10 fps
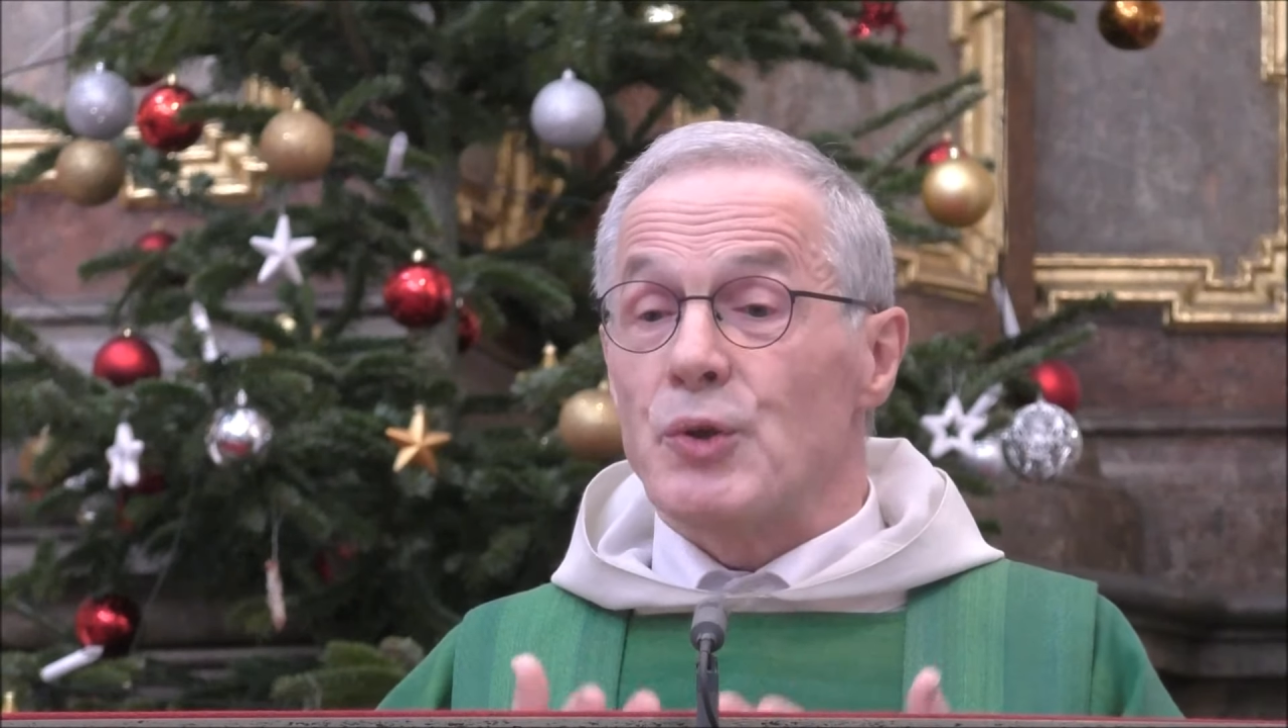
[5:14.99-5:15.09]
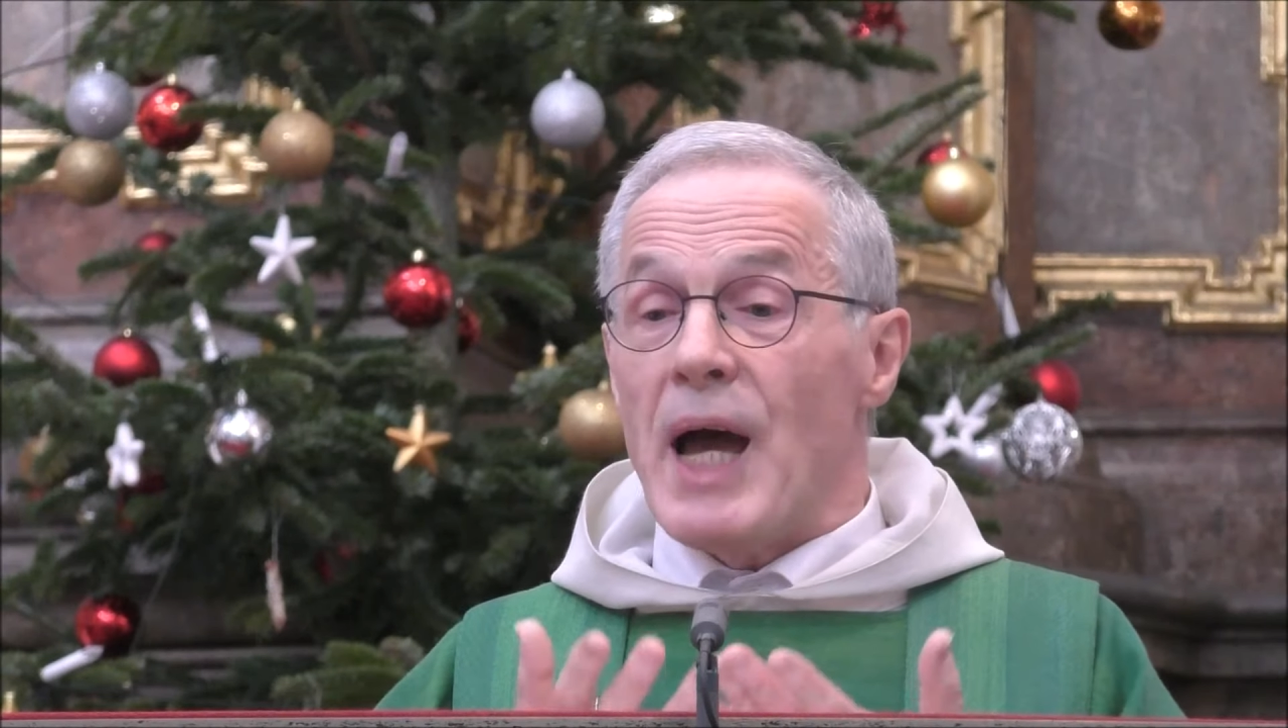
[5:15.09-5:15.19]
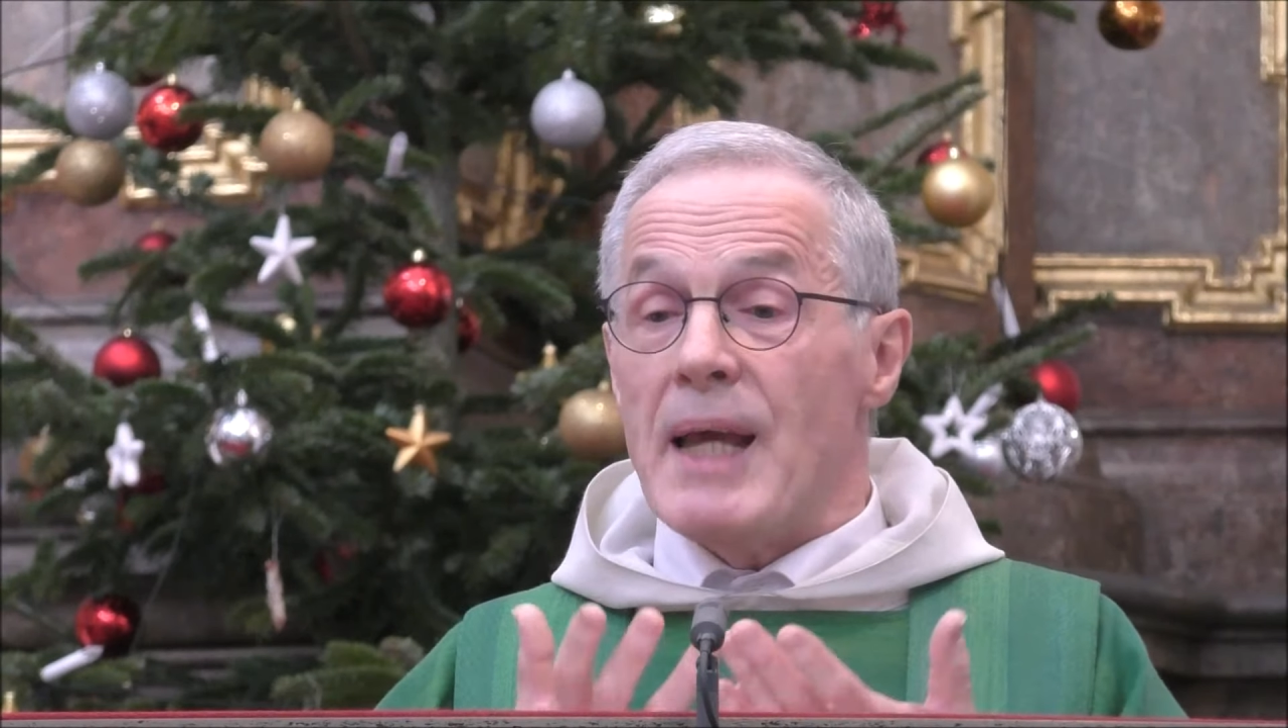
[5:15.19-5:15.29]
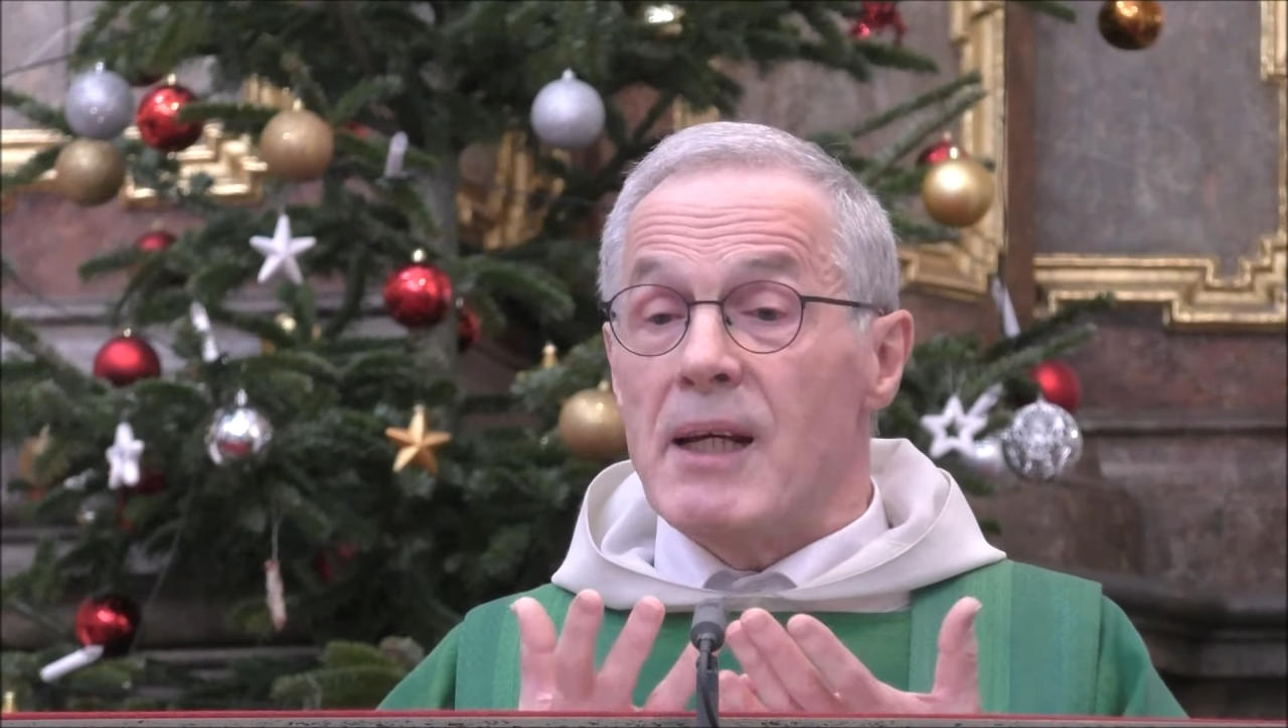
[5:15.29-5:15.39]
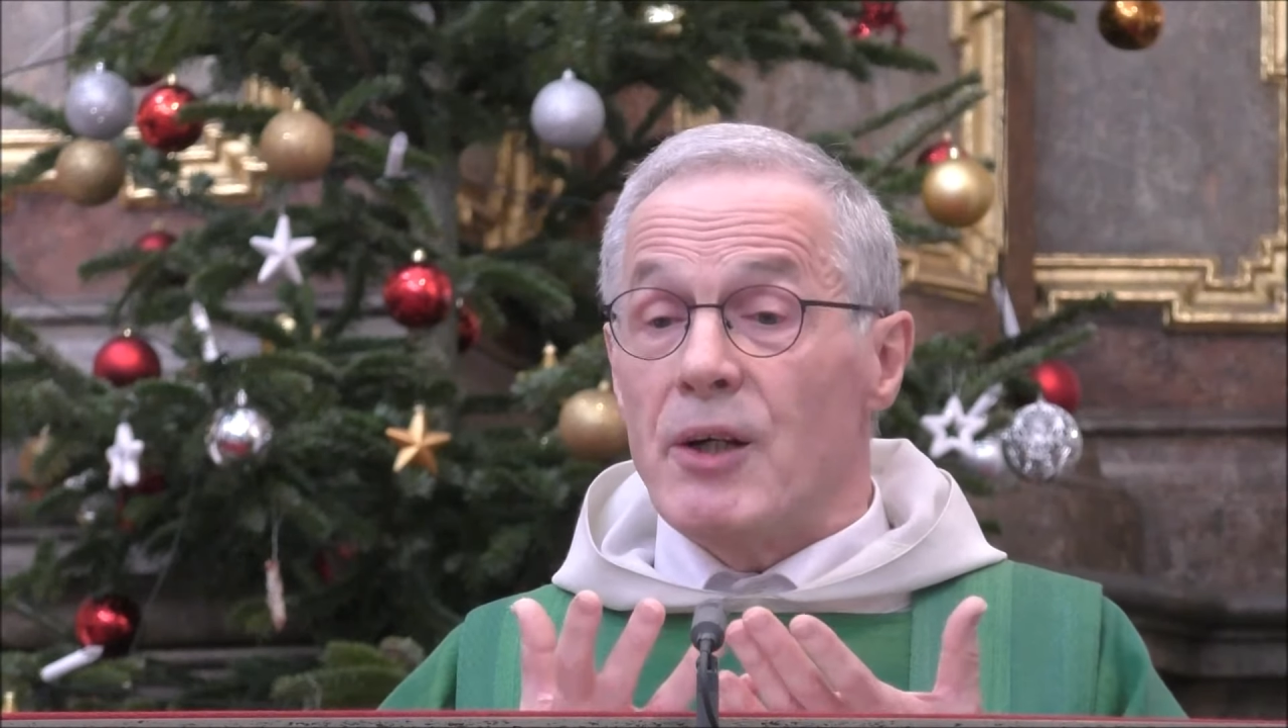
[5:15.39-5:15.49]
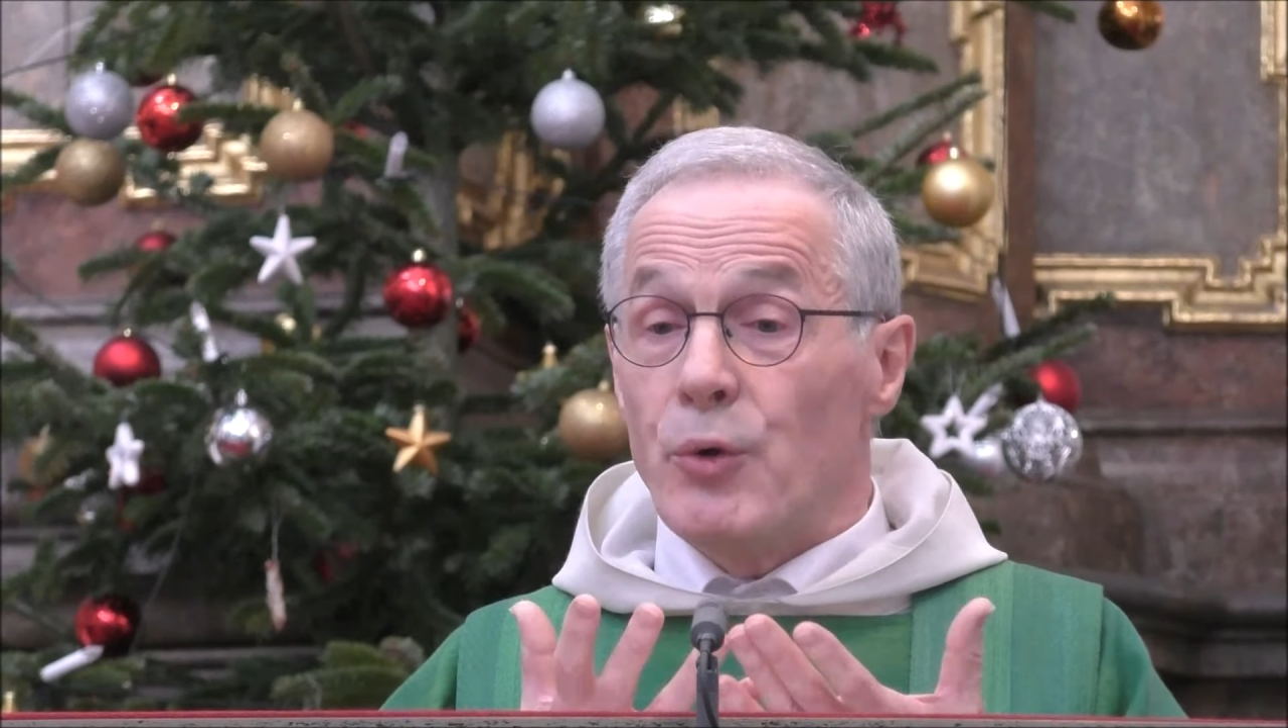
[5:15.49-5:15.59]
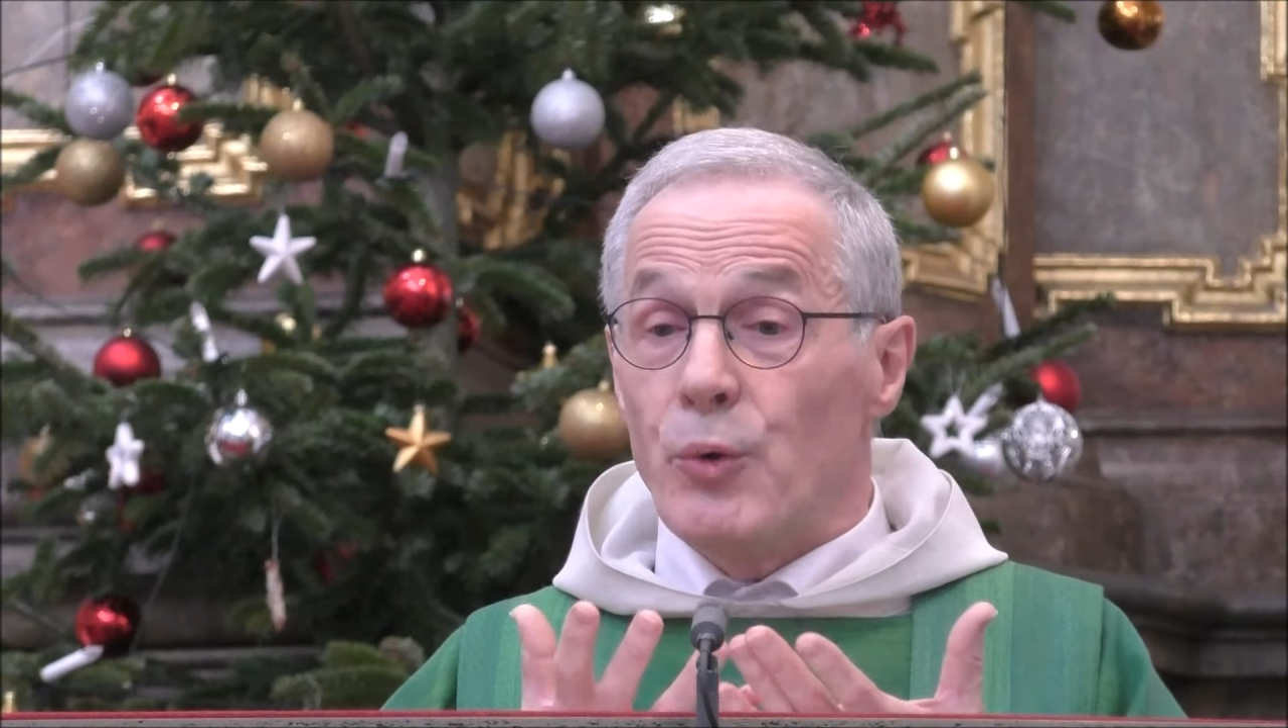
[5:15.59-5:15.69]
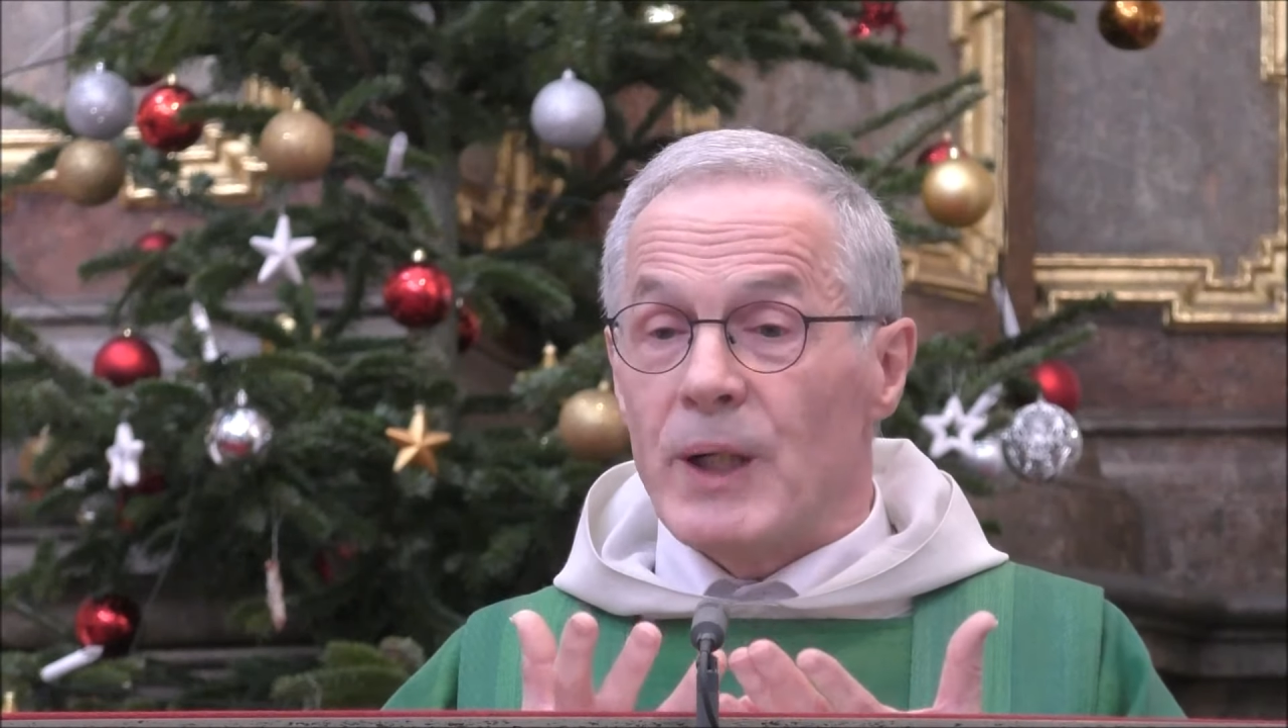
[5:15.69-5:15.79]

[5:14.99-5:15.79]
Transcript: zu einer